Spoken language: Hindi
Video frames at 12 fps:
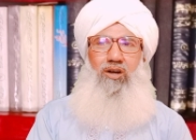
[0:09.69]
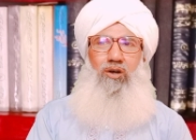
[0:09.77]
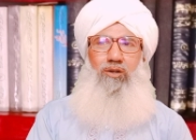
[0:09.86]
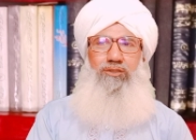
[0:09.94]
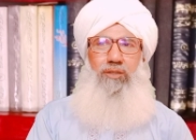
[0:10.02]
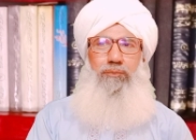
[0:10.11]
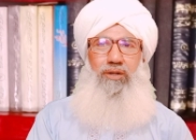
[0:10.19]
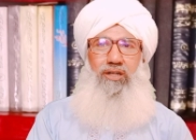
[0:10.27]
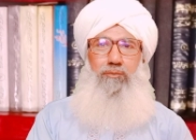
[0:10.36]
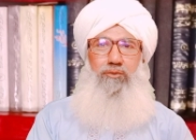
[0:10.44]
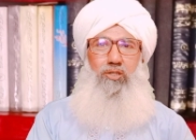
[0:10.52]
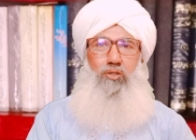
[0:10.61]
और जब
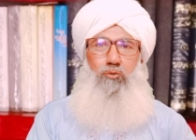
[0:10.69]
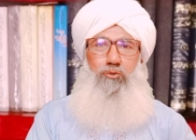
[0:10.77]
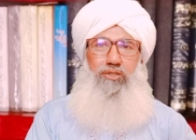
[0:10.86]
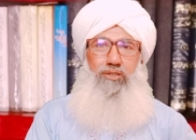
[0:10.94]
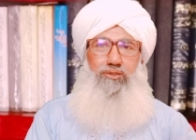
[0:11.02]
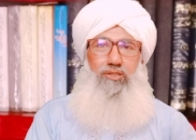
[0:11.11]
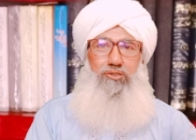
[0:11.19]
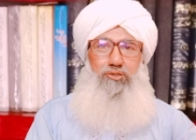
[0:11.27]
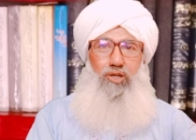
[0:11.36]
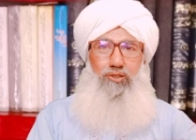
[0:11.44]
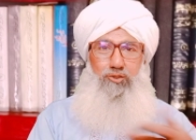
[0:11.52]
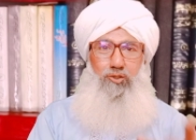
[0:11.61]
बलगम की उनके अंदर
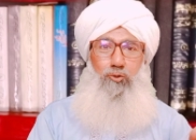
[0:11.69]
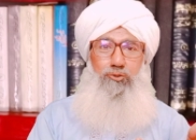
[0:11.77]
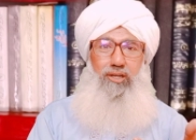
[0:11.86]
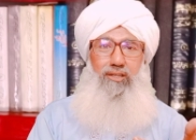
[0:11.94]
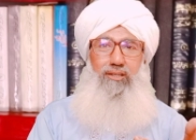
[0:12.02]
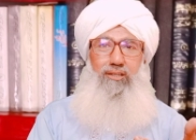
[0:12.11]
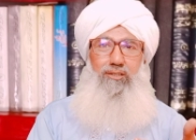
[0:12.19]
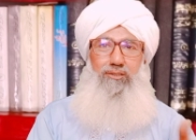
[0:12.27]
ज़्यादती हो जाए